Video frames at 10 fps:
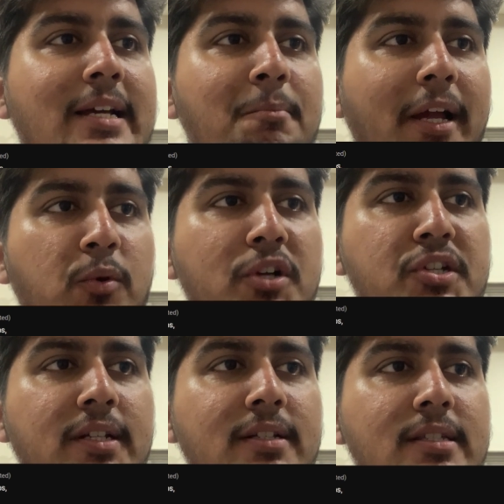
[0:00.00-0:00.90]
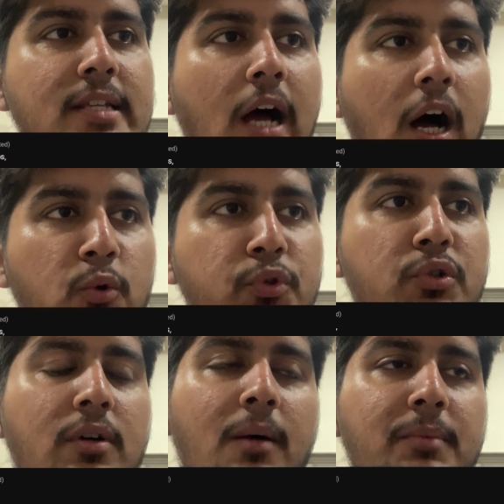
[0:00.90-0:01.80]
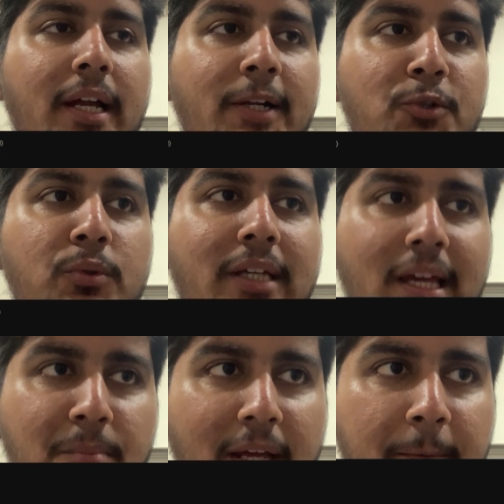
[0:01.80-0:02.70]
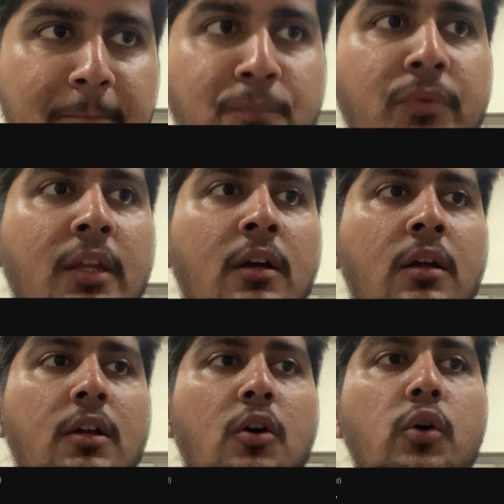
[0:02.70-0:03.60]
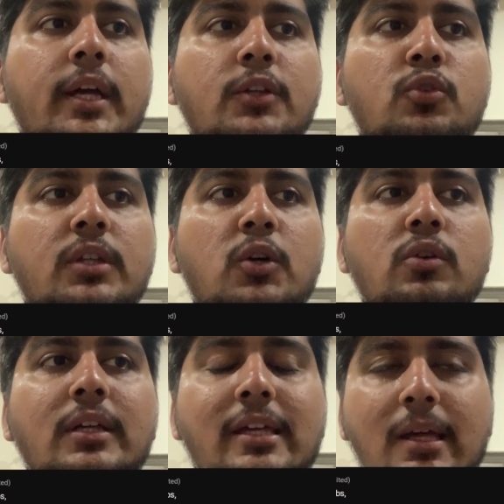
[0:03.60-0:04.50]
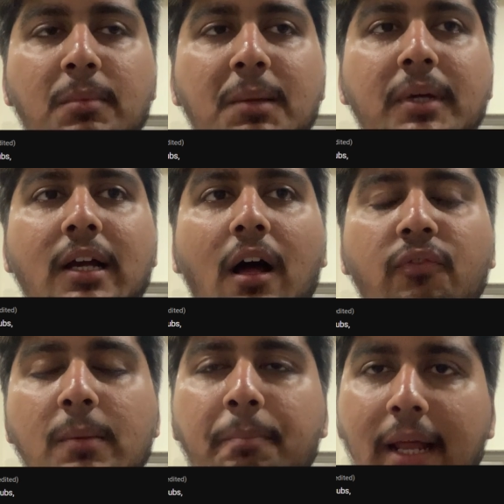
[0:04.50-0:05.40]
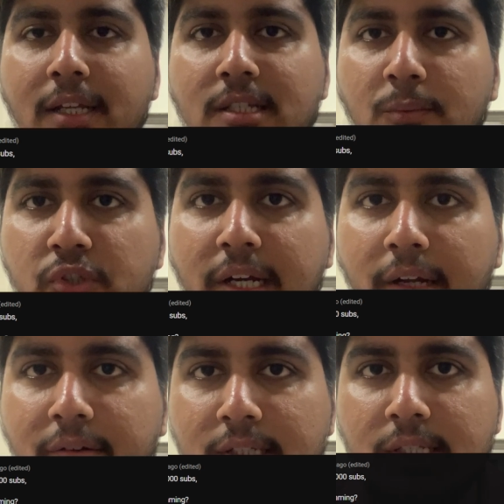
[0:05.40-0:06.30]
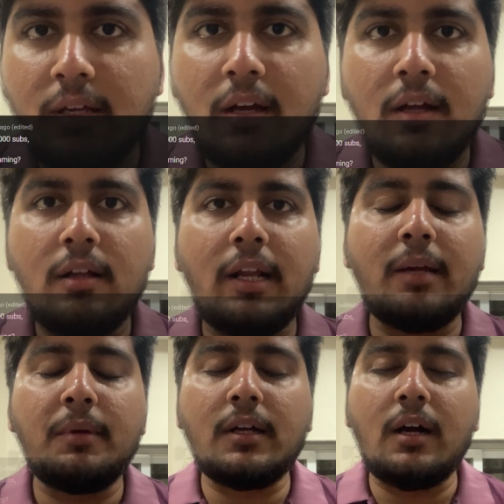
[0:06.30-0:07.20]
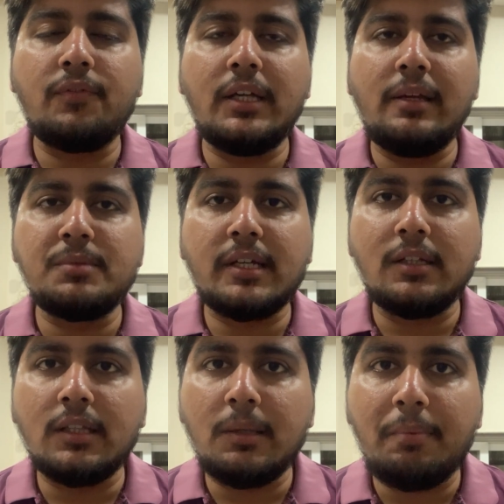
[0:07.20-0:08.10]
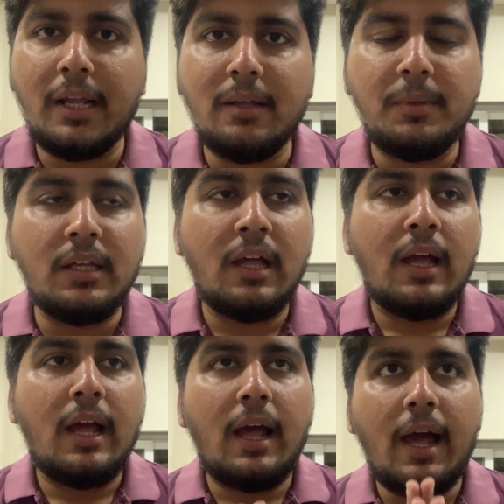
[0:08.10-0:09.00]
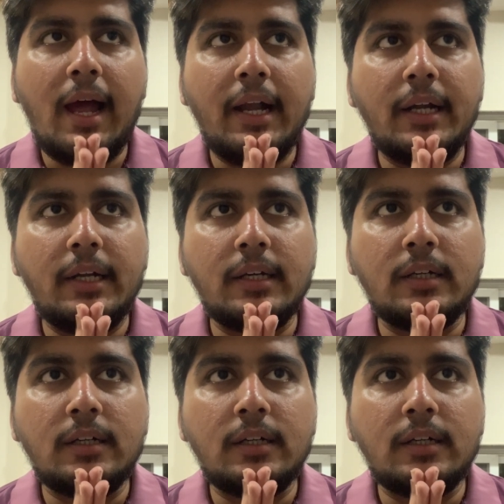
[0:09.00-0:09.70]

माई क्वेश्चन इज हाउ यू कम इन टू गेमिंग ओके तो देखो गेमिंग में काफ़ी पहले से मुझे इंटरेस्ट था लाइक like, मैं काफ़ी गेम्स खेलता था पहले भी एंड